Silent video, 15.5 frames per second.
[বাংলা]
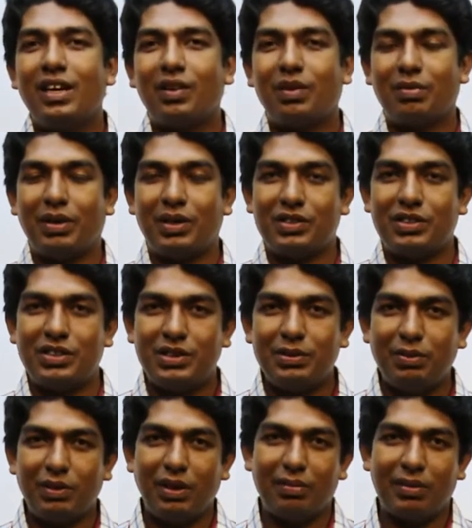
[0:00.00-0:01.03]
তো মানুষের
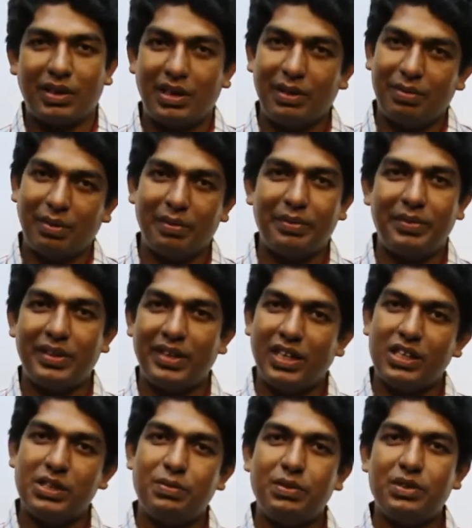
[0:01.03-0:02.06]
জীবনে আমরা কিভাবে ফিরে
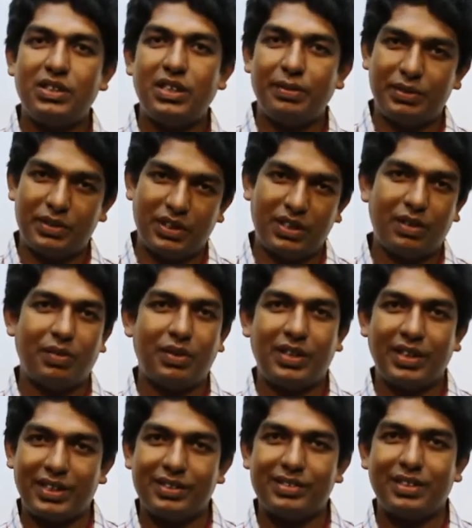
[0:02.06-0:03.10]
আসবো সে বিষয়টা আমরা
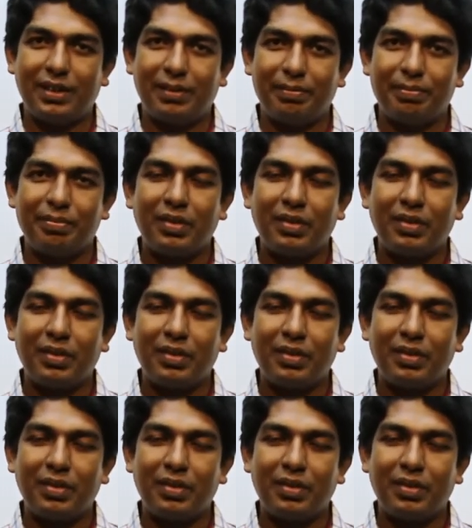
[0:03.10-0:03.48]
দেখেছিলাম